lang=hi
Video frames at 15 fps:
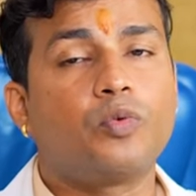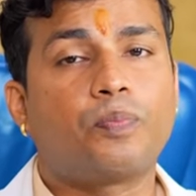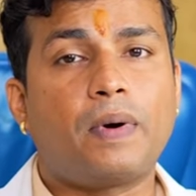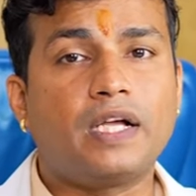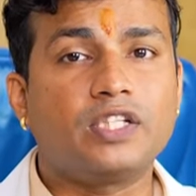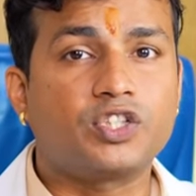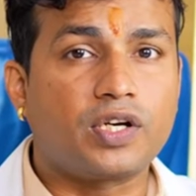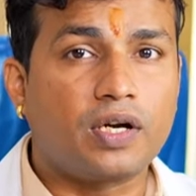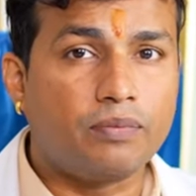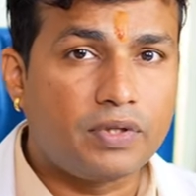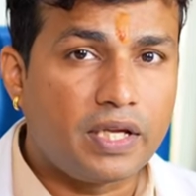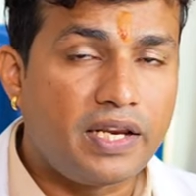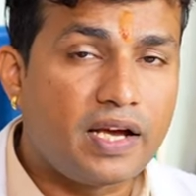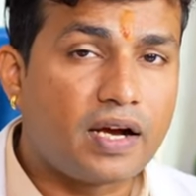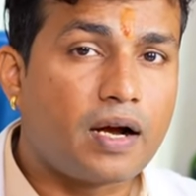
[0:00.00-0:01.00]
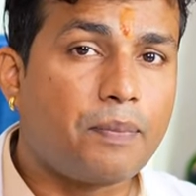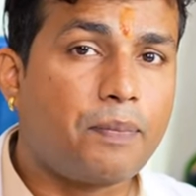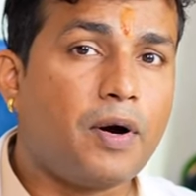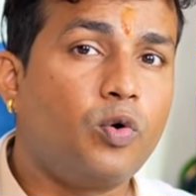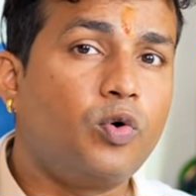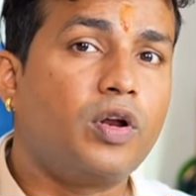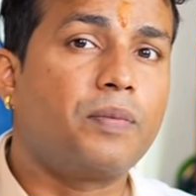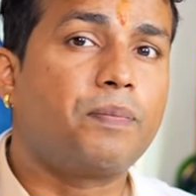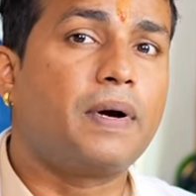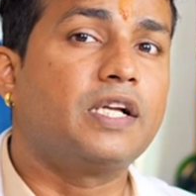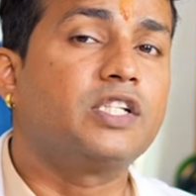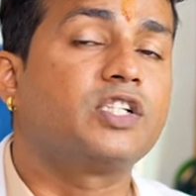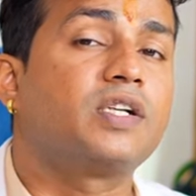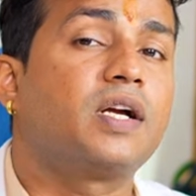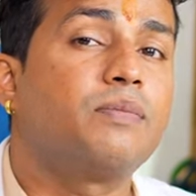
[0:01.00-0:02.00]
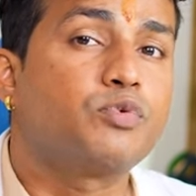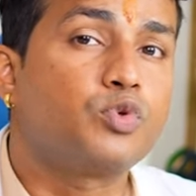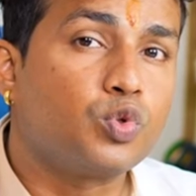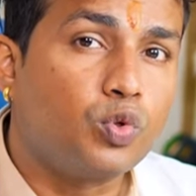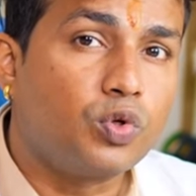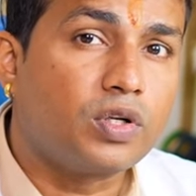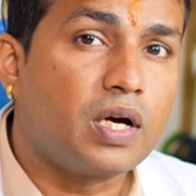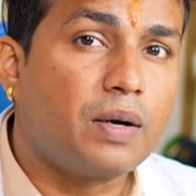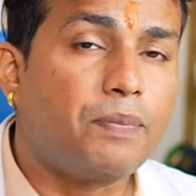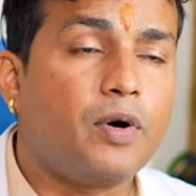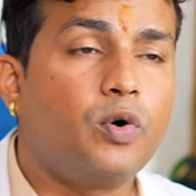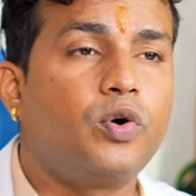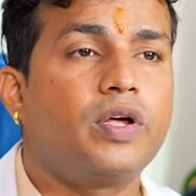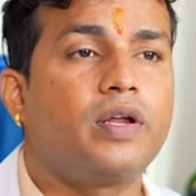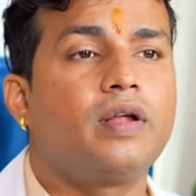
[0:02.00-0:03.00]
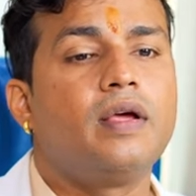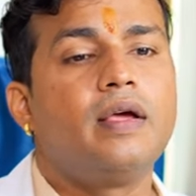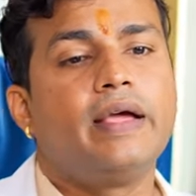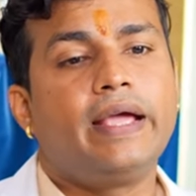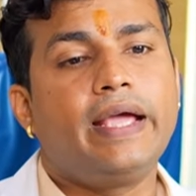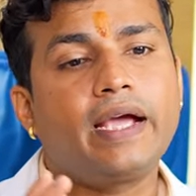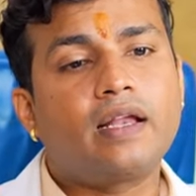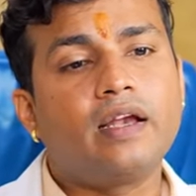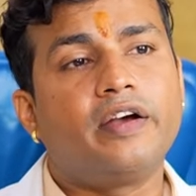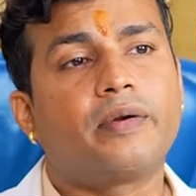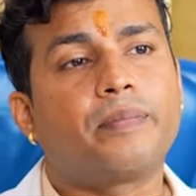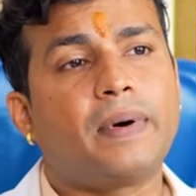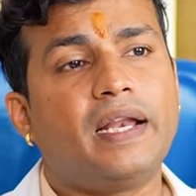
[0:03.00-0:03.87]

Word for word: तो पाँच ग्राम धनिया का पाउडर पाँच ग्राम सोंठ का पाउडर एक लीटर